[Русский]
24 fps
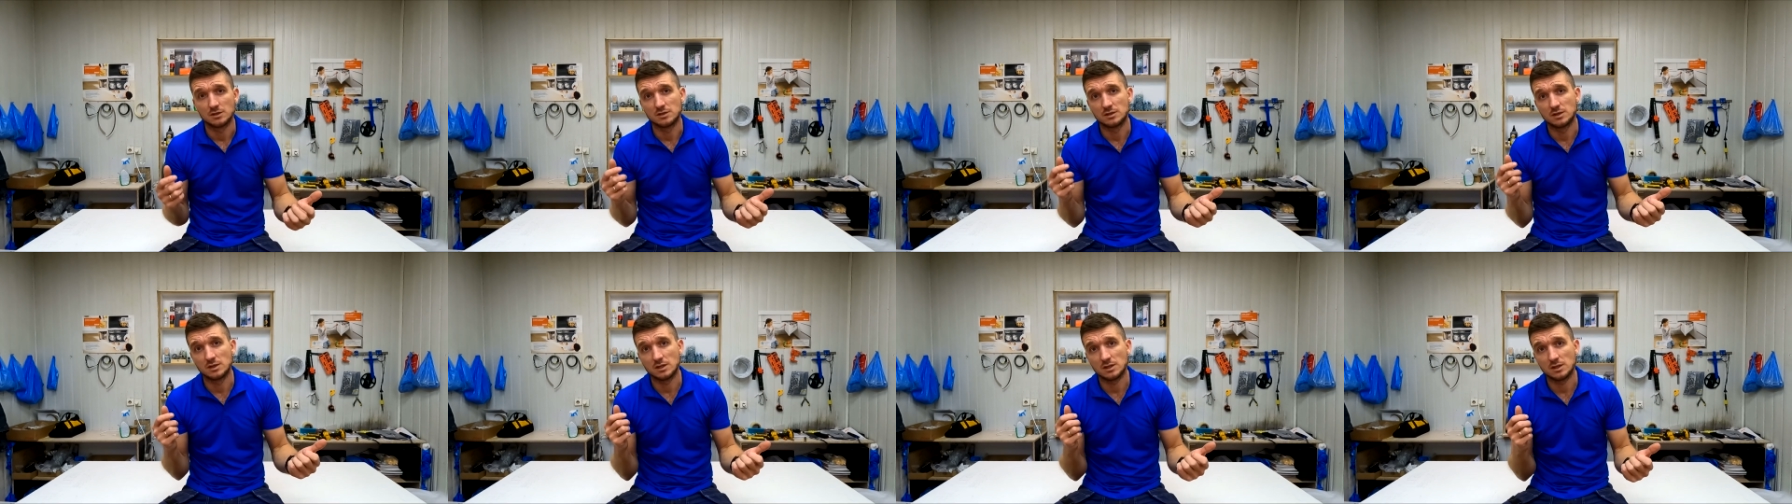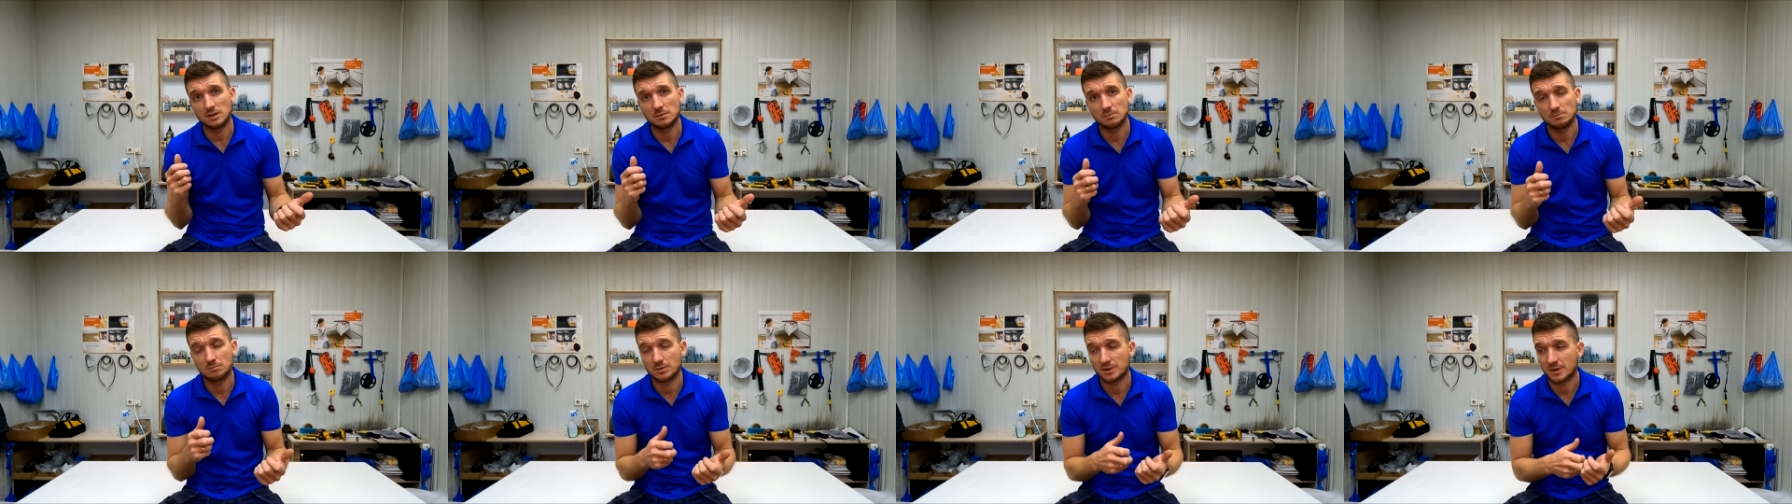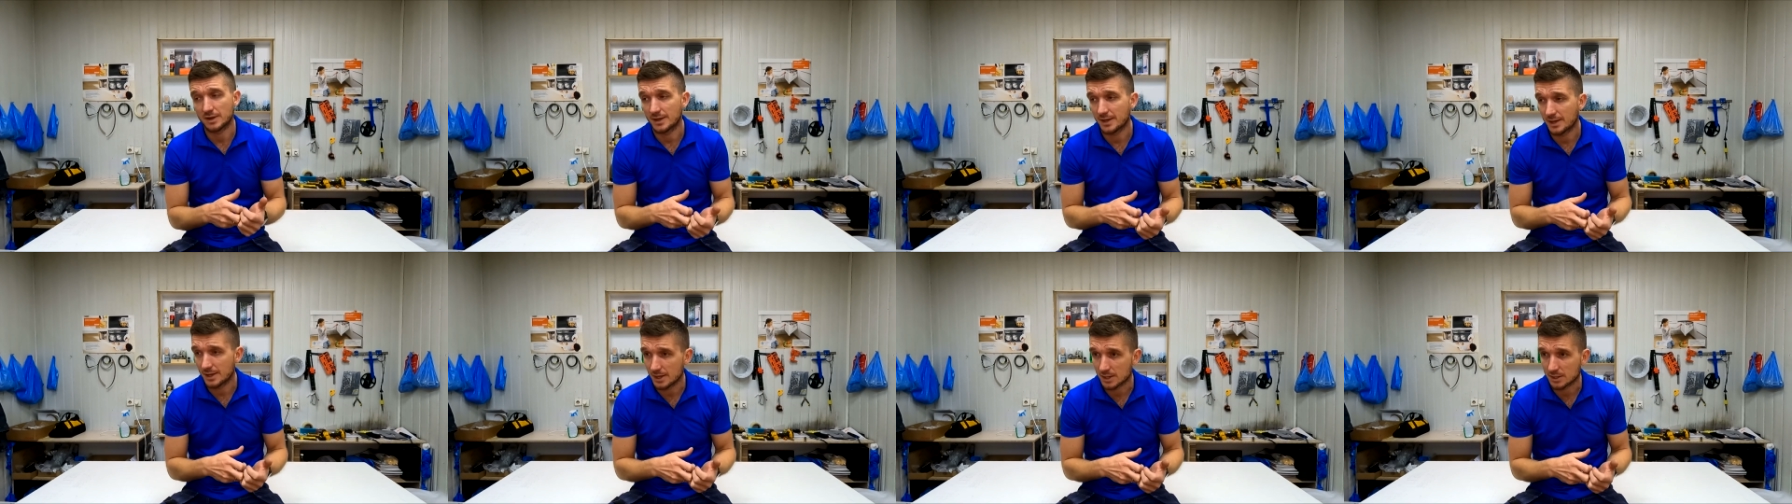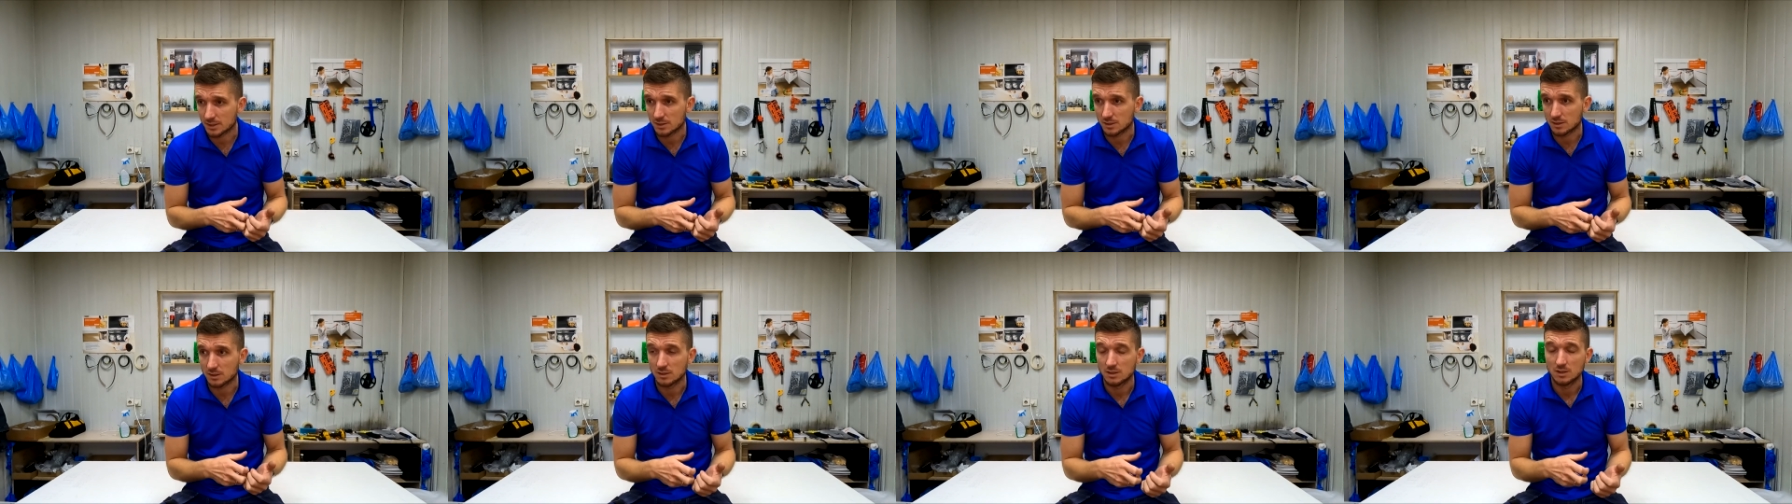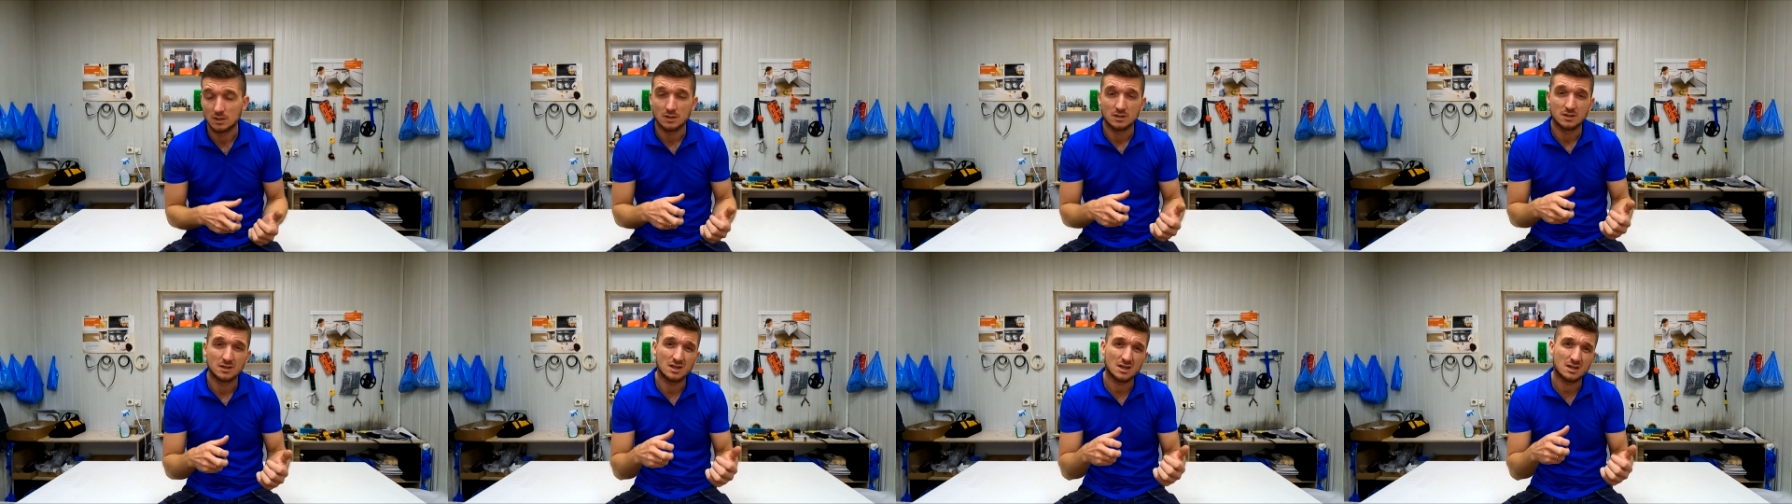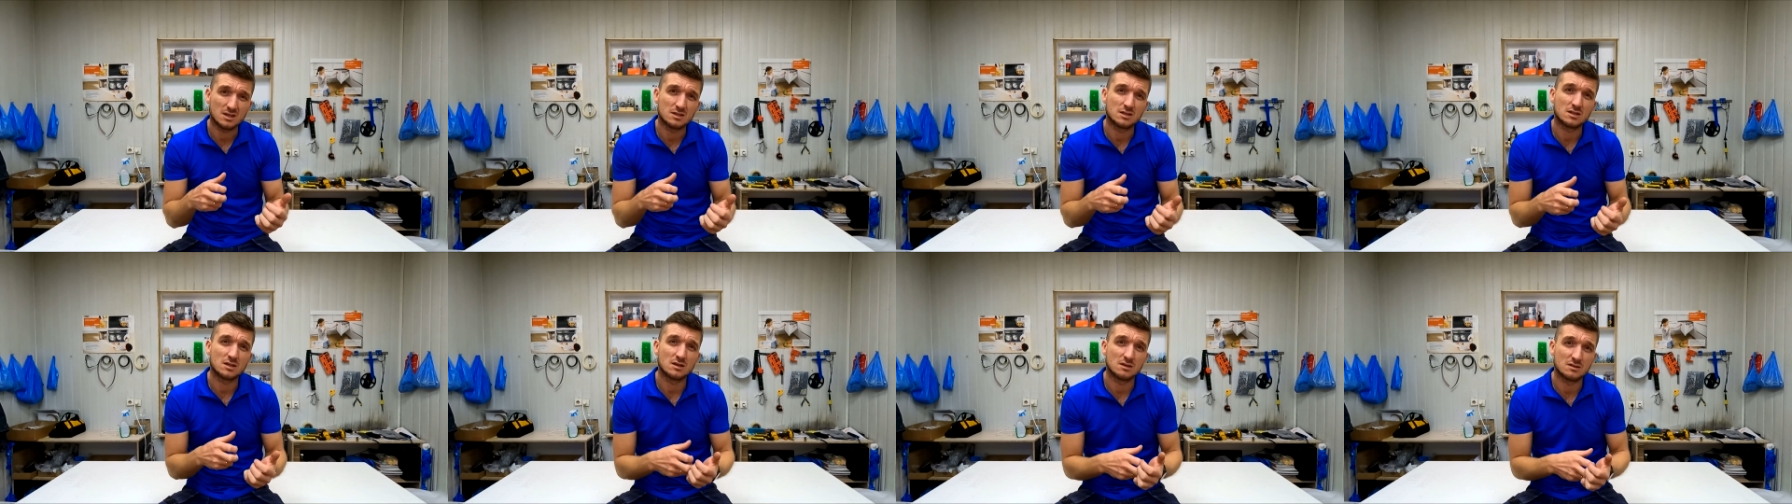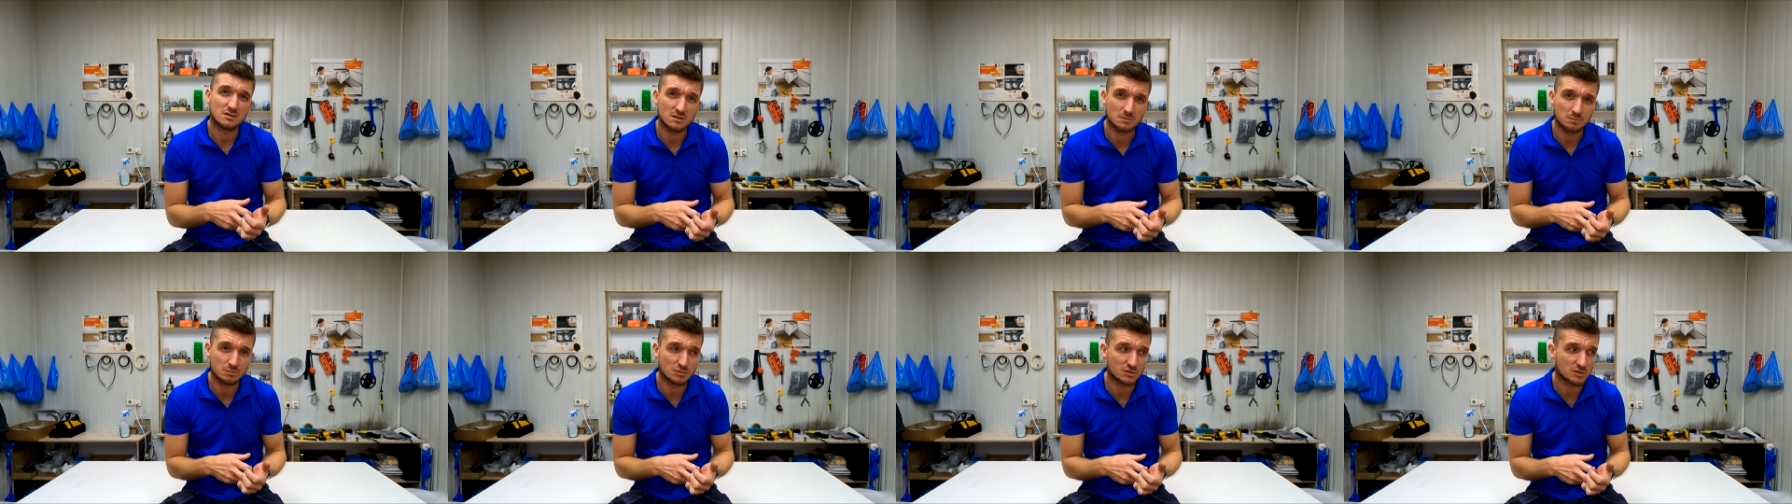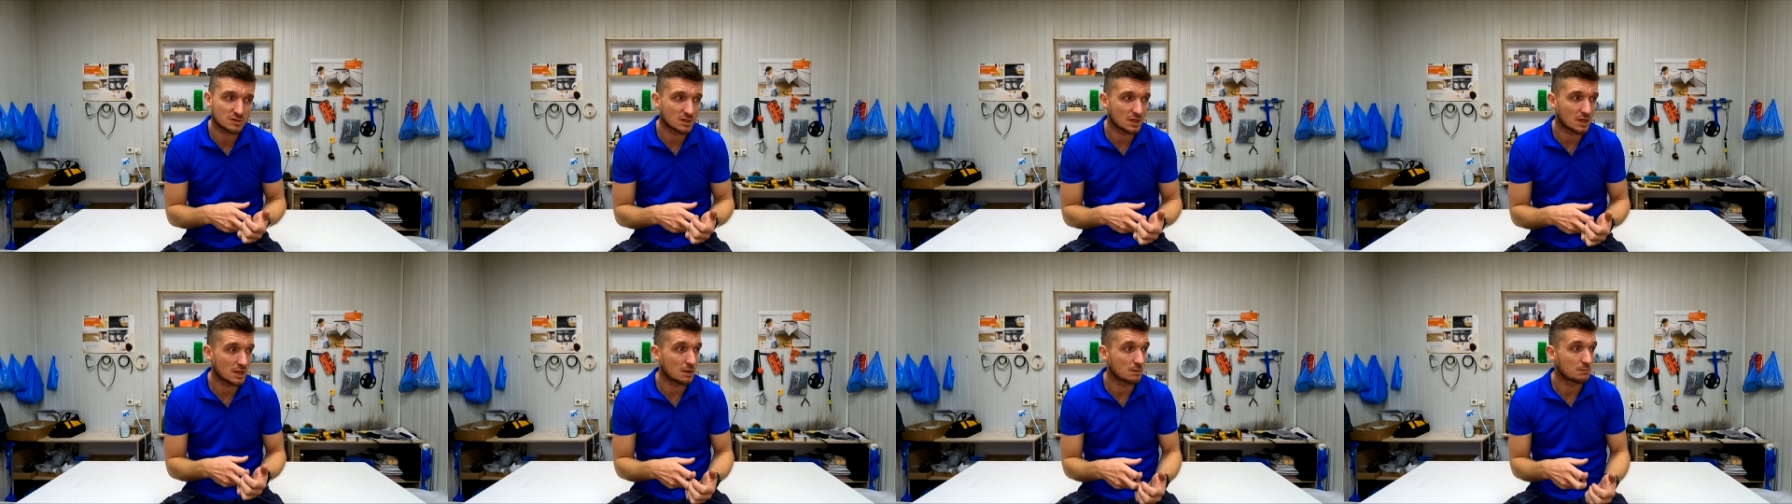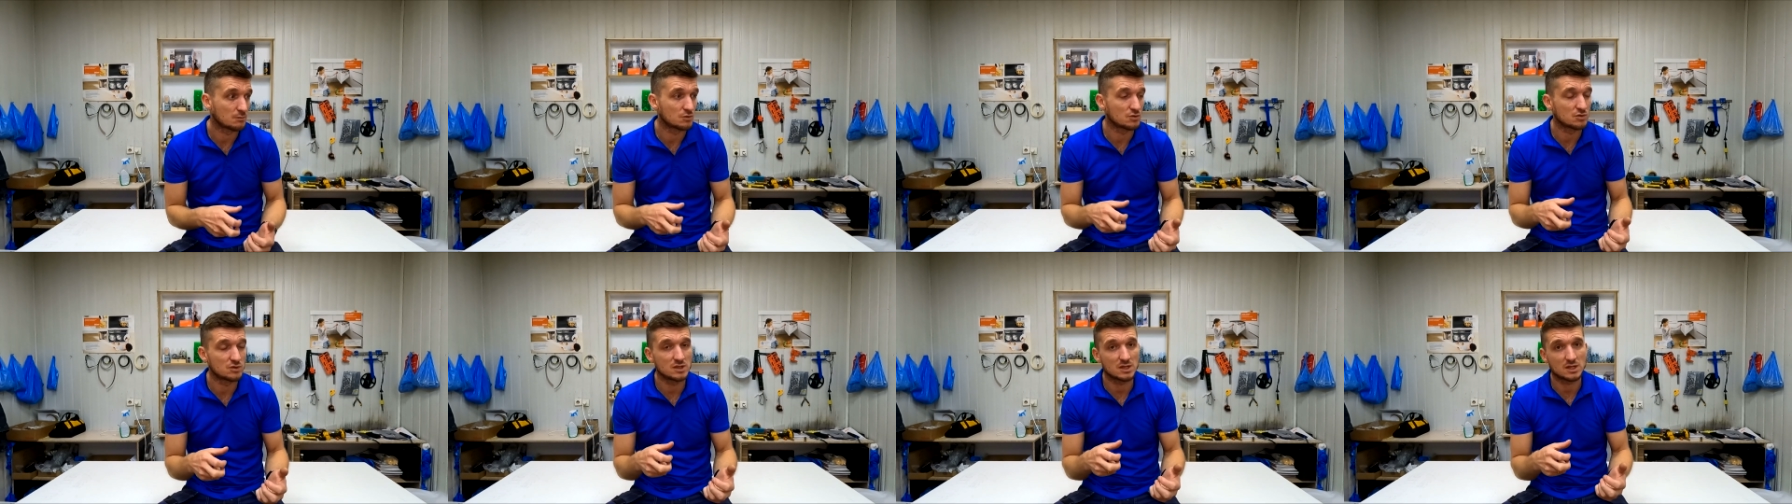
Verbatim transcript: делаем проекты, некоторые запускаем, но